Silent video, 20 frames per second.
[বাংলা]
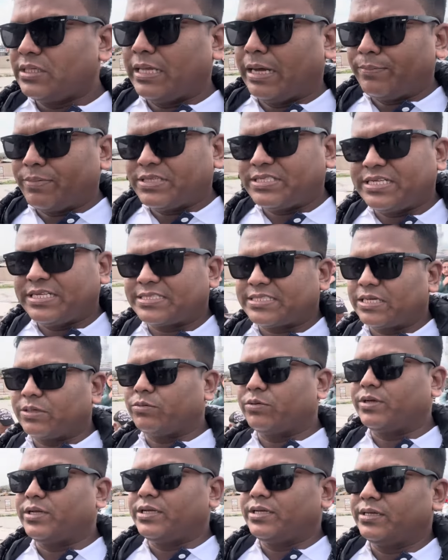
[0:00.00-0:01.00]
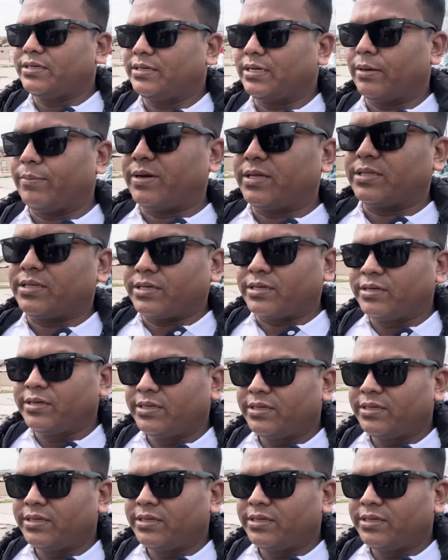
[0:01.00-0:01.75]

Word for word: আমরা চেষ্টা করি আমাদের